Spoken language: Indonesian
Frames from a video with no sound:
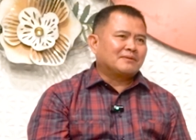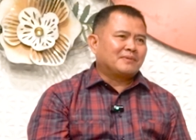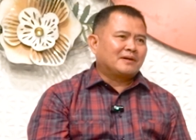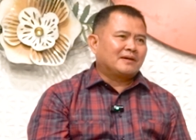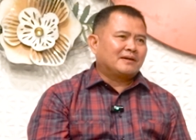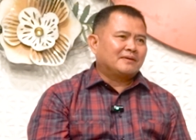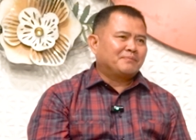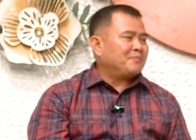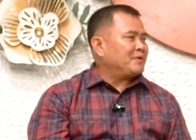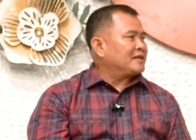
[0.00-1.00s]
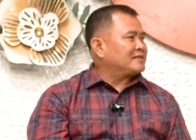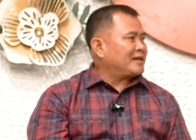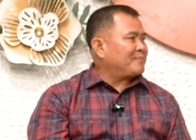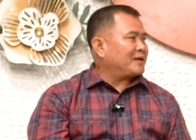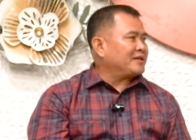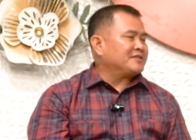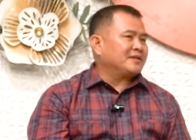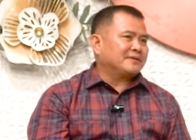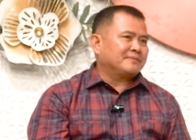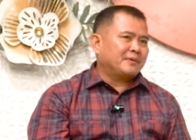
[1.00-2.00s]
sama pimpinan saya Pak
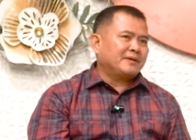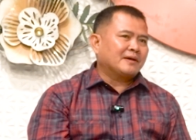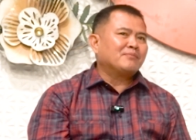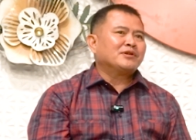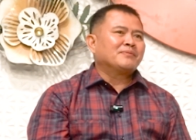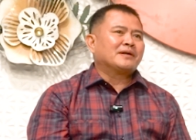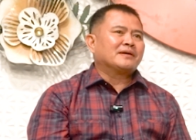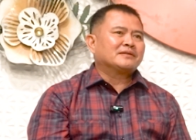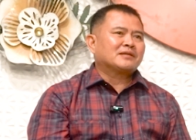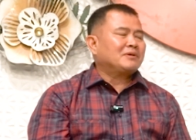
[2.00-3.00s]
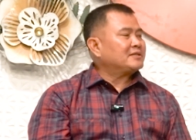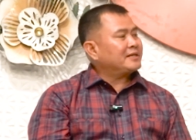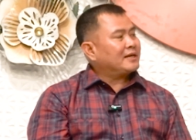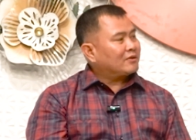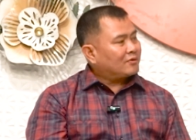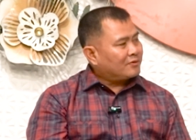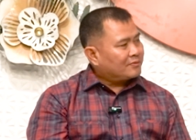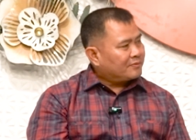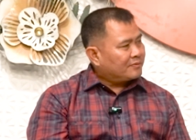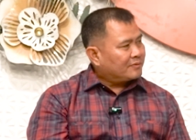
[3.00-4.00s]
Dirjen. Ben, hmm. kamu di mana? Saya bilang saya di kantor.
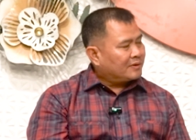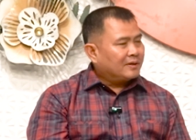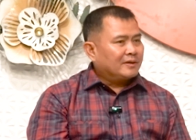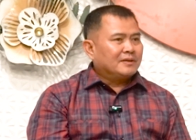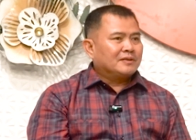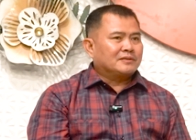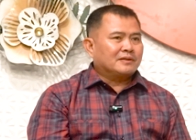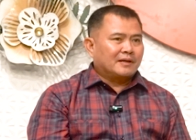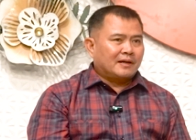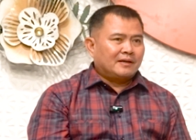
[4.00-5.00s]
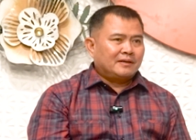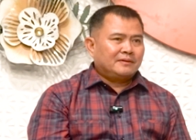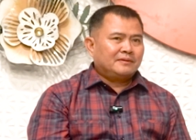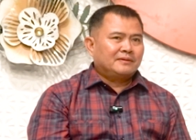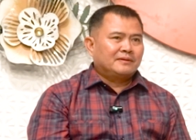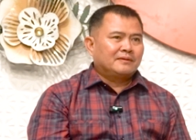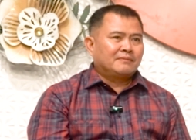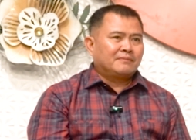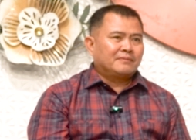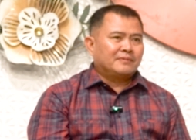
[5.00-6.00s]
Hmm. Segera
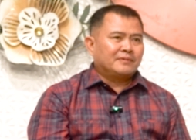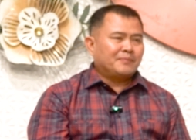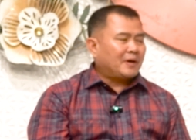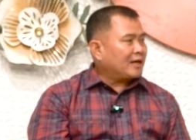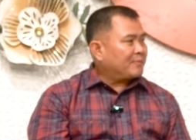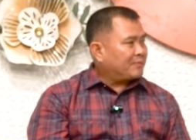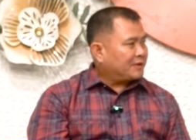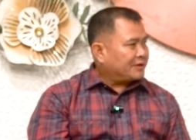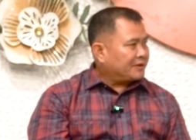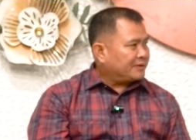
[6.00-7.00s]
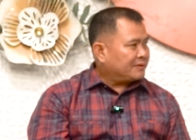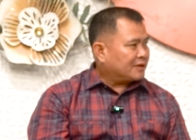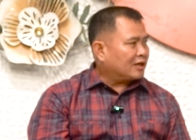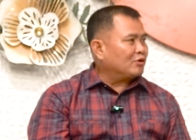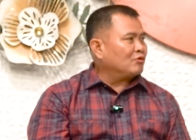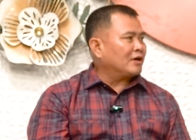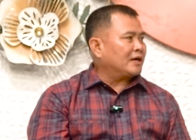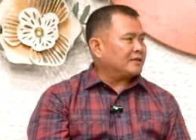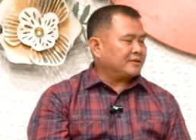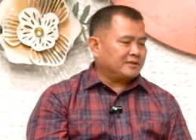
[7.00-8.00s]
dipanggil Pak Menteri ke hmm. gedung hmm.
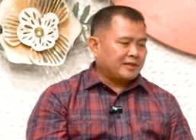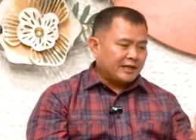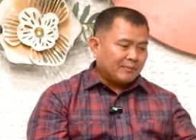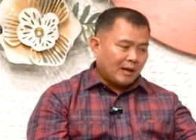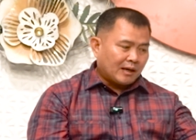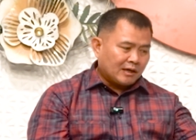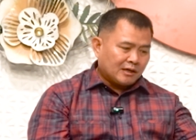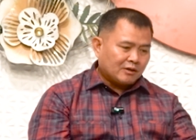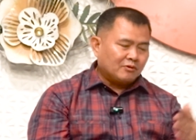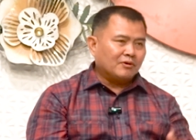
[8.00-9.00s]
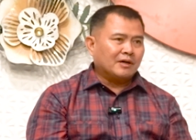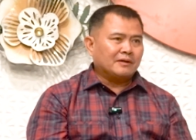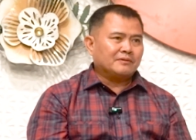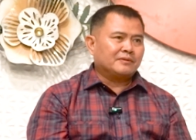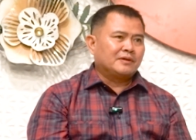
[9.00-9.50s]
A. Jadi saya di belakang ke gedung A.